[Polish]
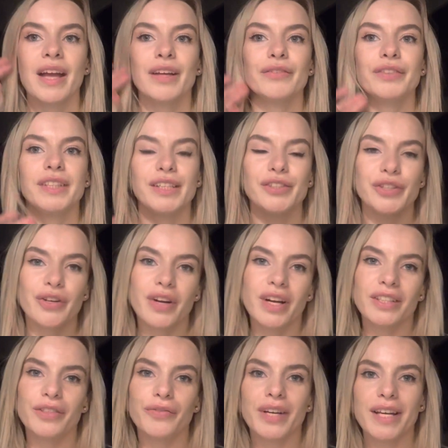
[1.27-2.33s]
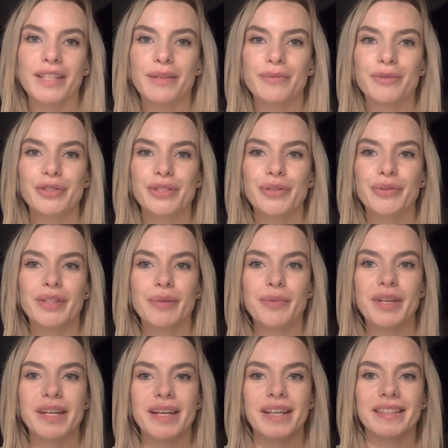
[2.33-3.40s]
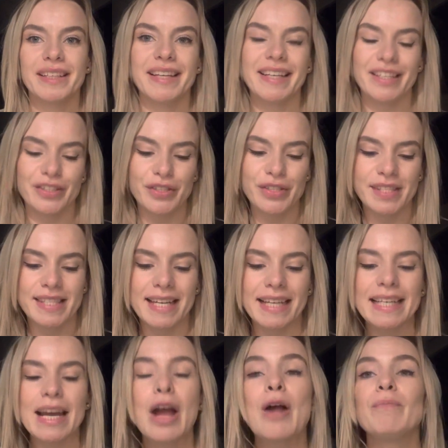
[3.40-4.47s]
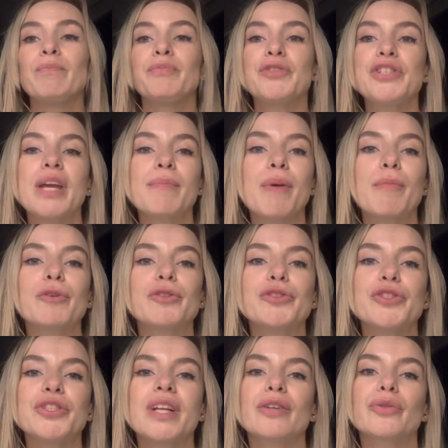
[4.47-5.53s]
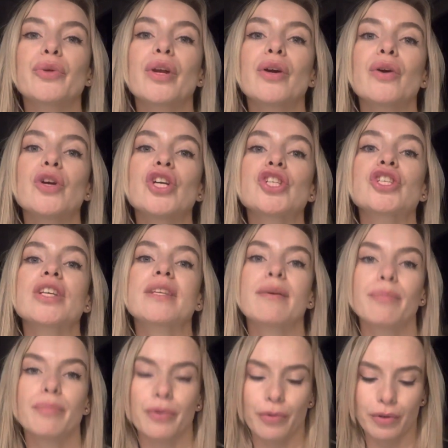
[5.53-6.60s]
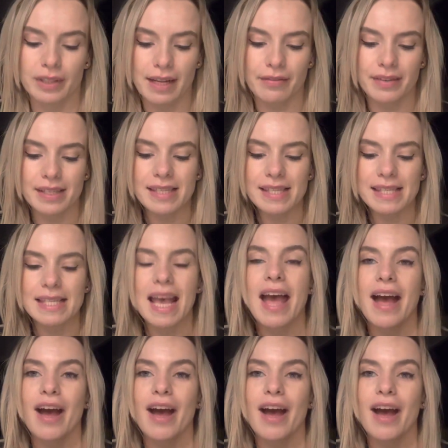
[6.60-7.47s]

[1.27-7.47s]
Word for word: Witajcie kochani w kolejnym odcinku na moim kanale Angie Style. Dzisiaj mam odcinek, którego jeszcze nie było dla Was.